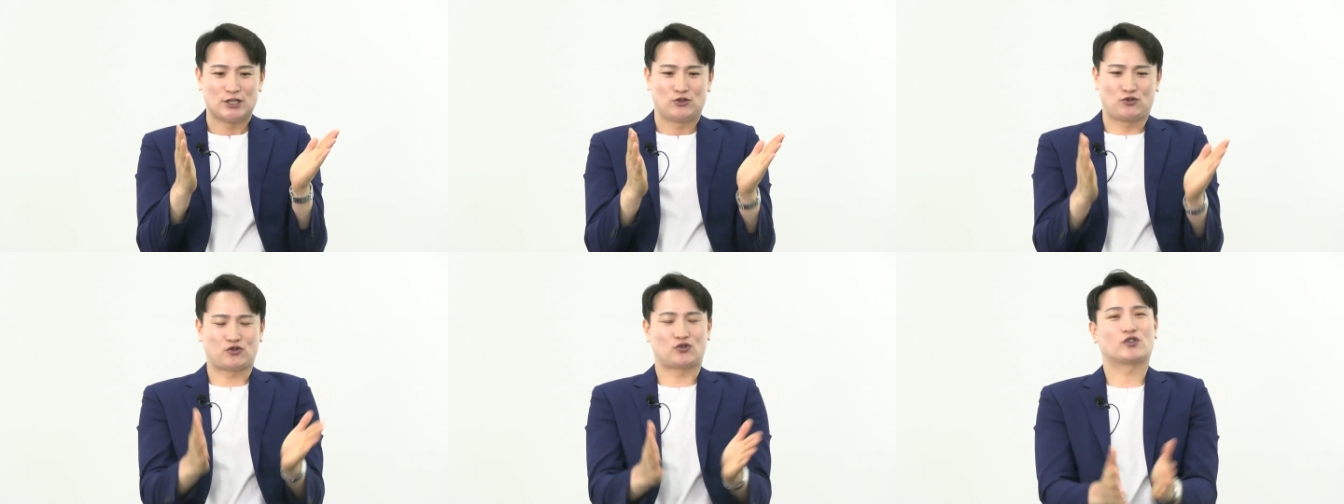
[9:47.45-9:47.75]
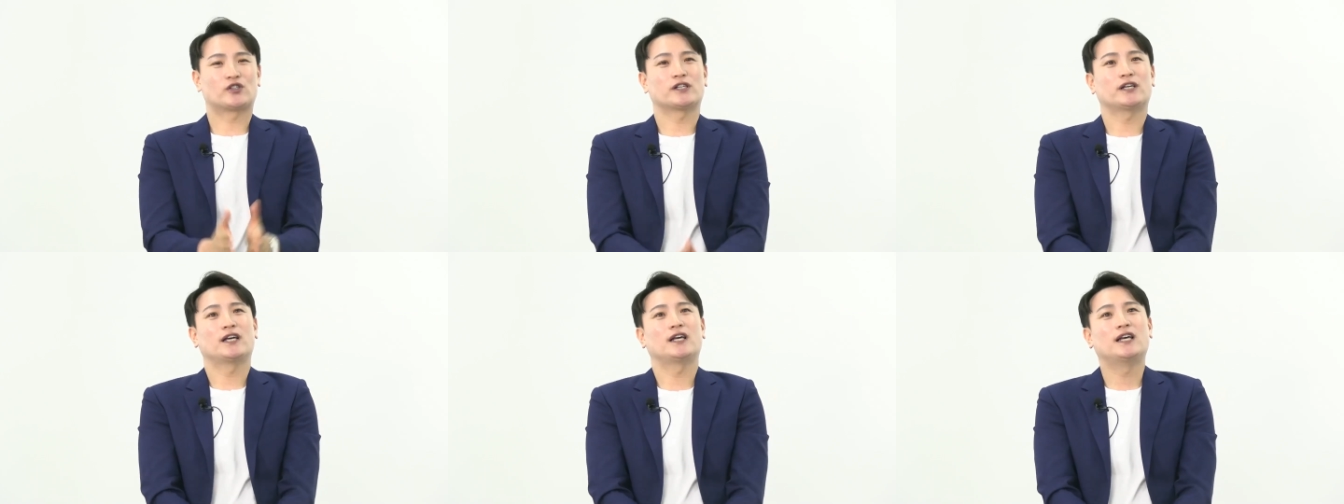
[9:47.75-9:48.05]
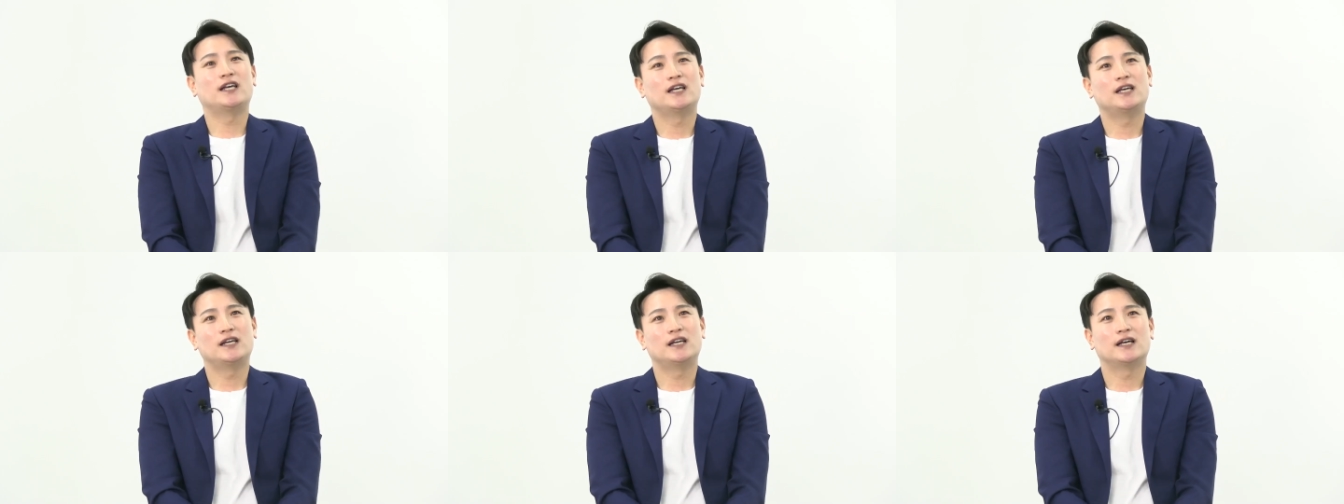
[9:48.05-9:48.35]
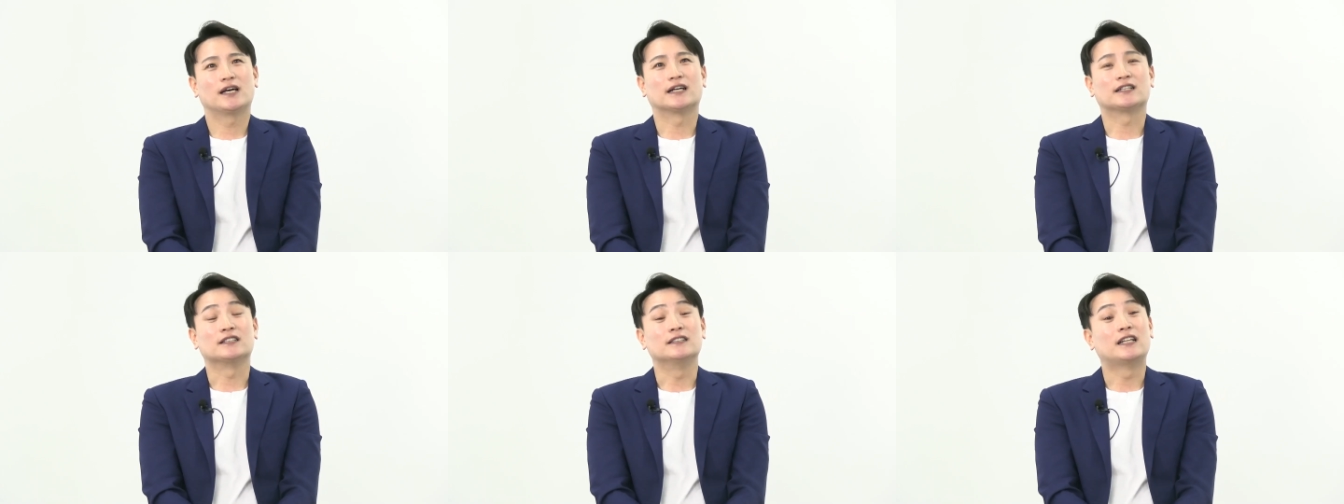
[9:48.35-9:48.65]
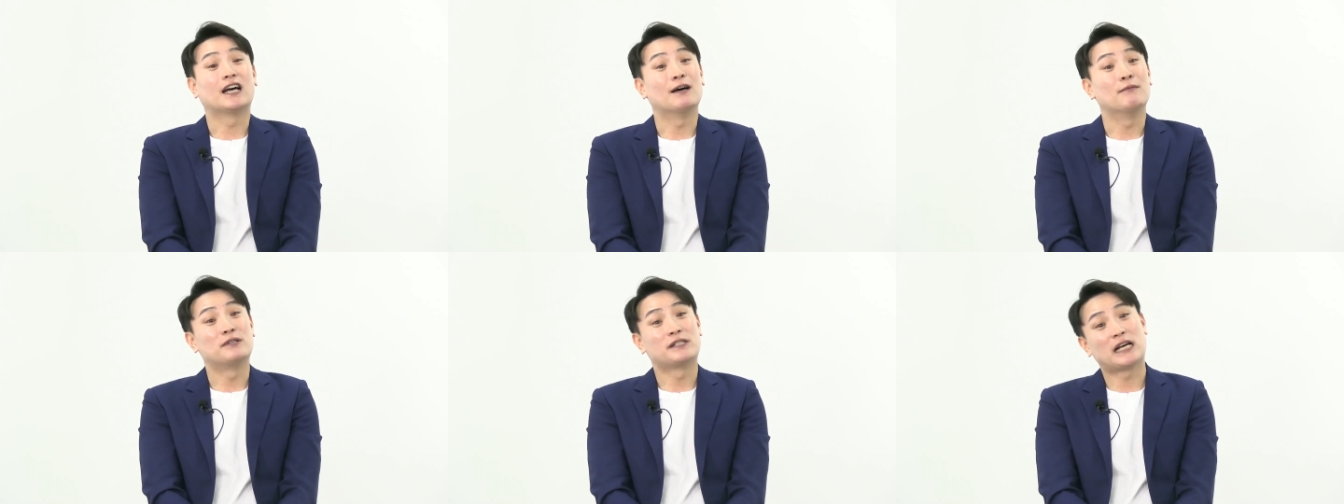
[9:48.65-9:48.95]
축제 같은
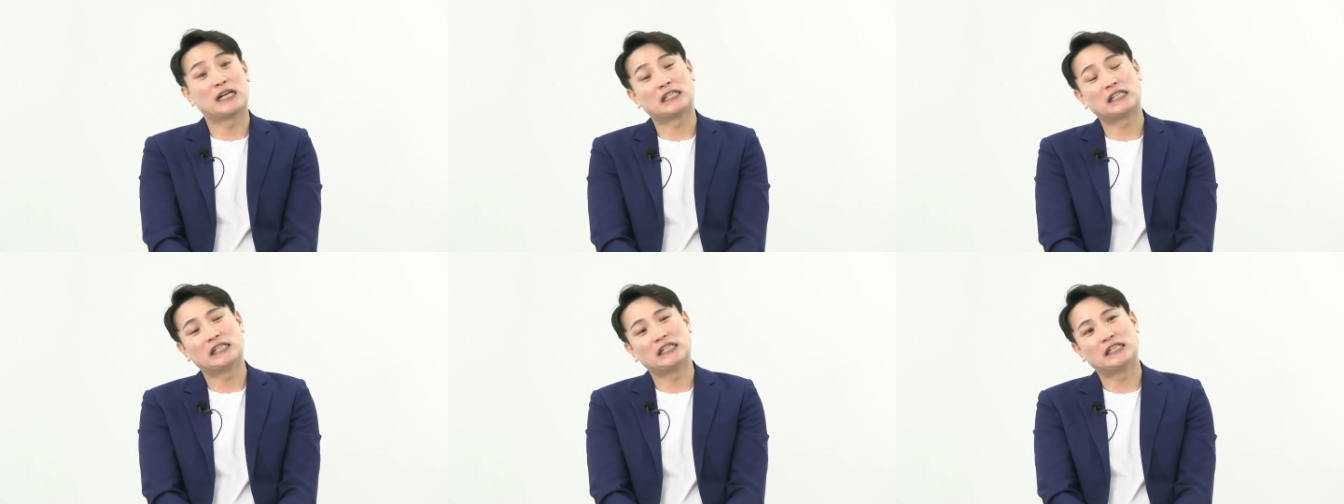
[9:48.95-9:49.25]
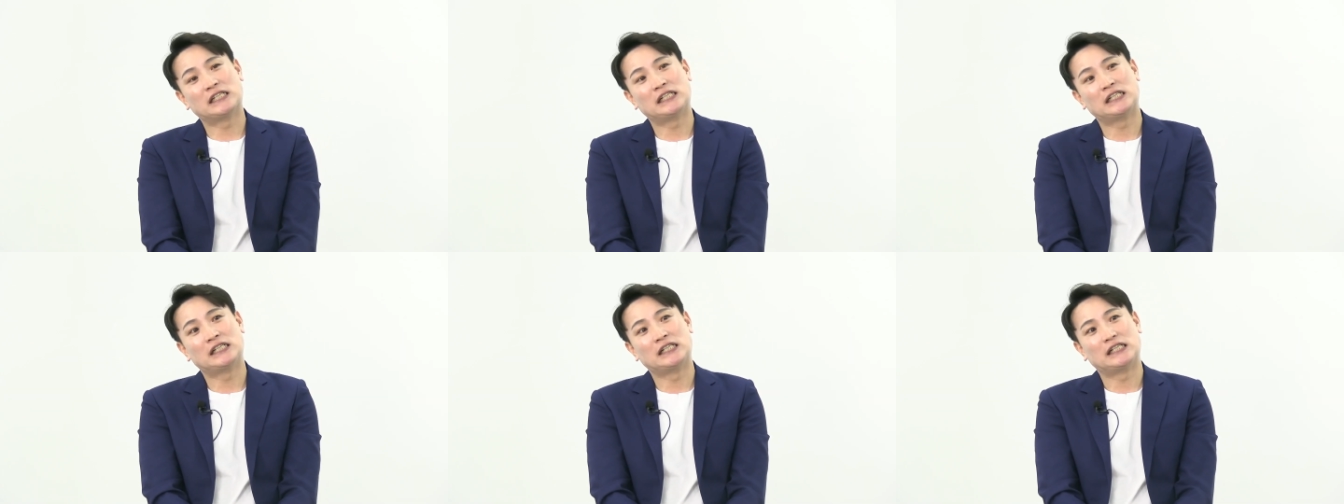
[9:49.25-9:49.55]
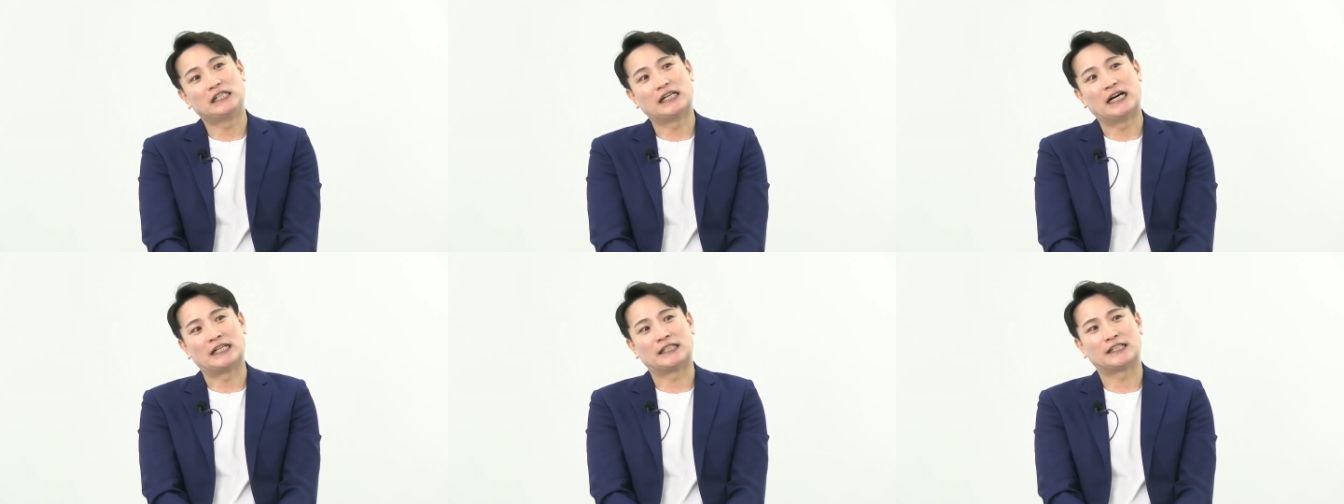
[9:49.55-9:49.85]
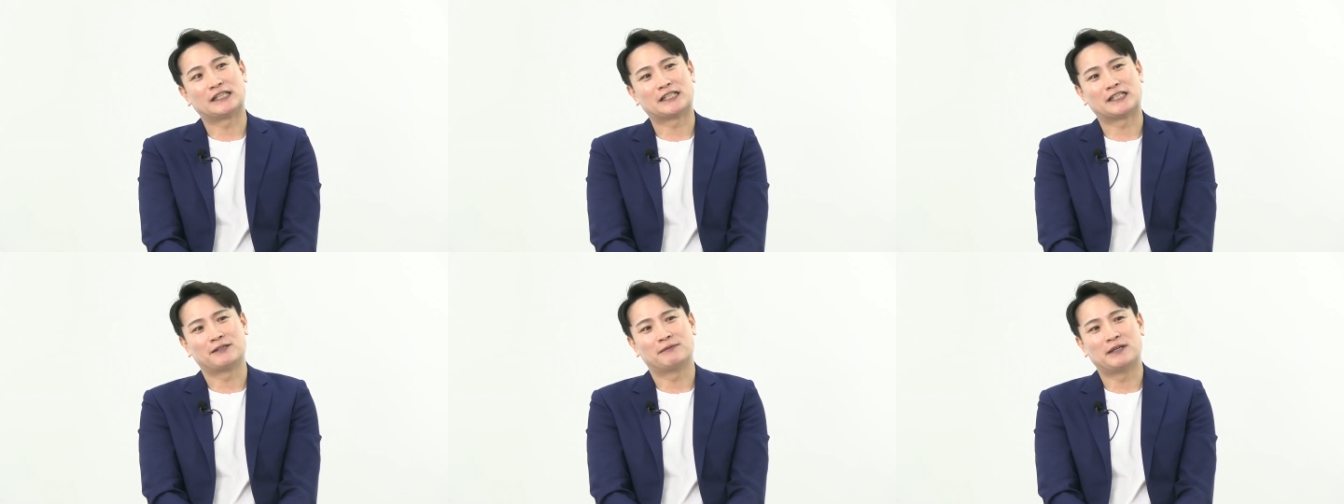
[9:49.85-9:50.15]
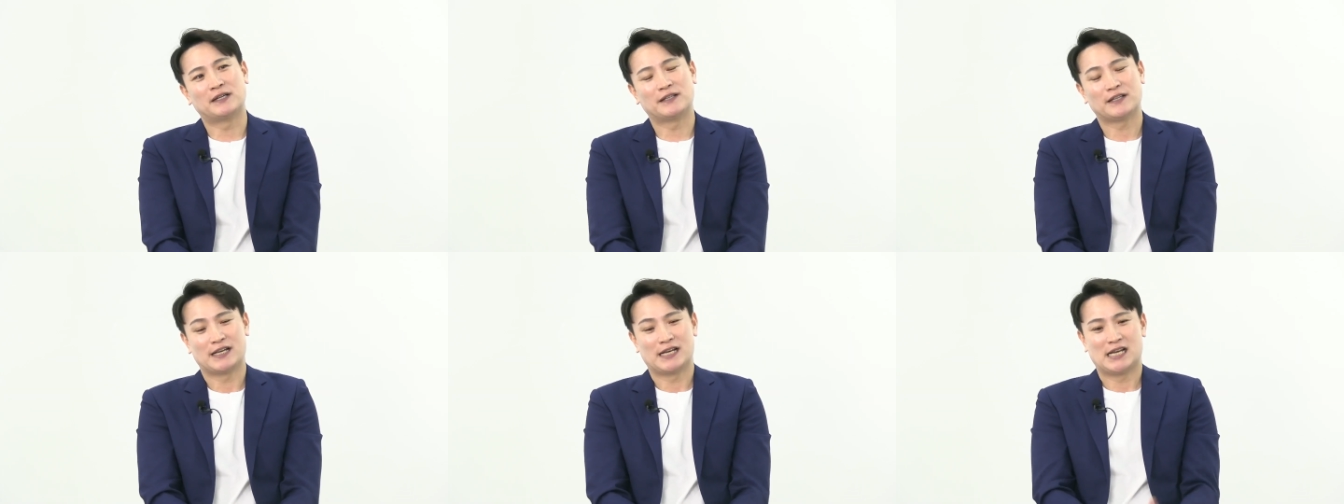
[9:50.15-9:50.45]
데 가면 사실
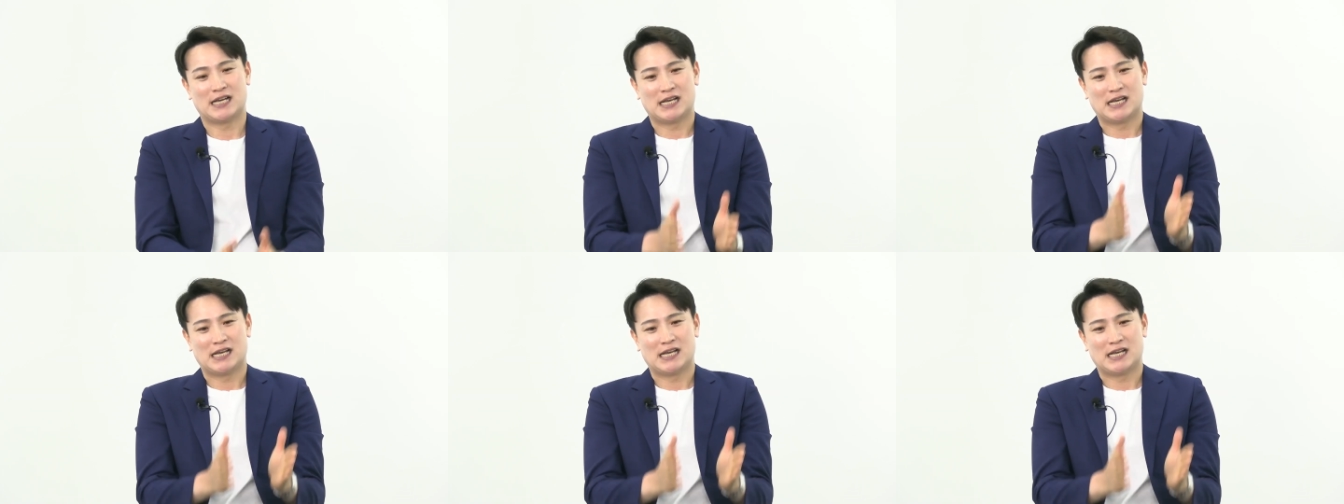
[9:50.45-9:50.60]
아시겠지만